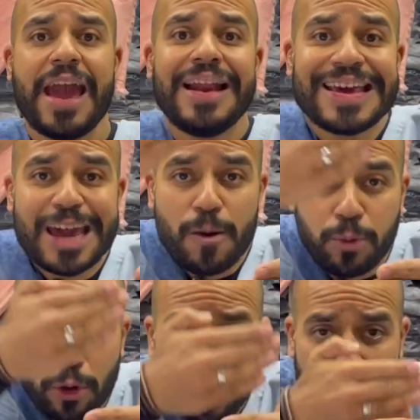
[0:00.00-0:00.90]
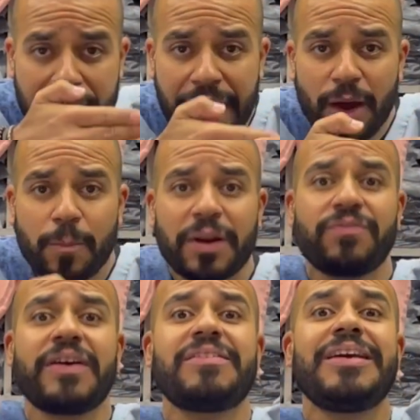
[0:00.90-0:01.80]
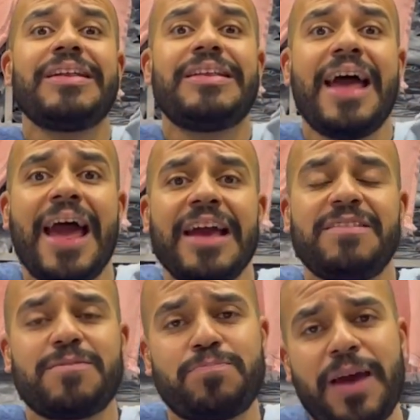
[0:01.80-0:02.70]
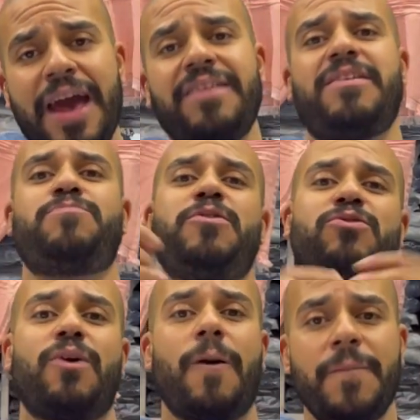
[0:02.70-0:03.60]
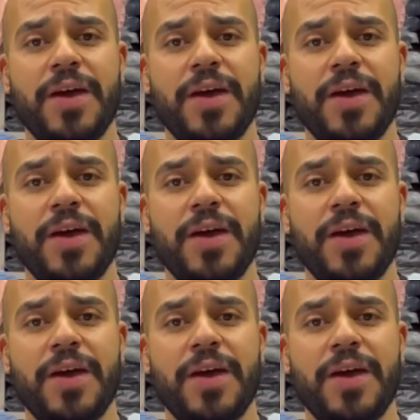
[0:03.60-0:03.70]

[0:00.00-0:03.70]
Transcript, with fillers: Ele quebrou no meio para fazer 10 peças, pessoal.